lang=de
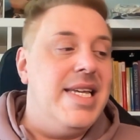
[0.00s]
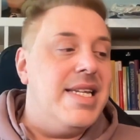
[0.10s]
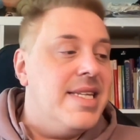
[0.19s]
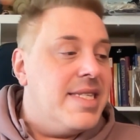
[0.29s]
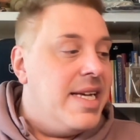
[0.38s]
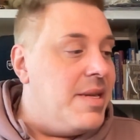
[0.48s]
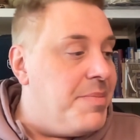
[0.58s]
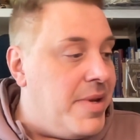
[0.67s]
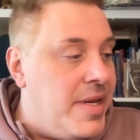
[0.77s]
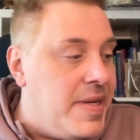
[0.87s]

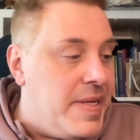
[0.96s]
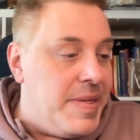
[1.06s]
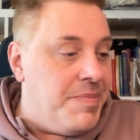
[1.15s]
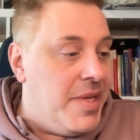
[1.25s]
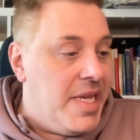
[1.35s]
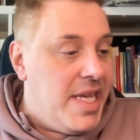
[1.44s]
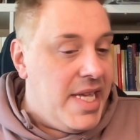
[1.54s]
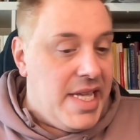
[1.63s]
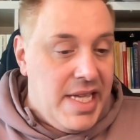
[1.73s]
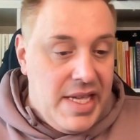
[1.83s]
Deshalb... Ähm,
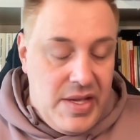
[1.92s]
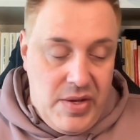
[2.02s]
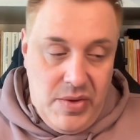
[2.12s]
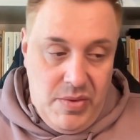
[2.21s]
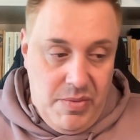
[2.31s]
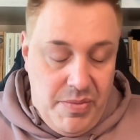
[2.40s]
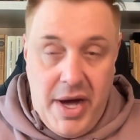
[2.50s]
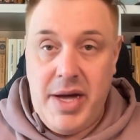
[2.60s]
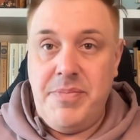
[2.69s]
boah,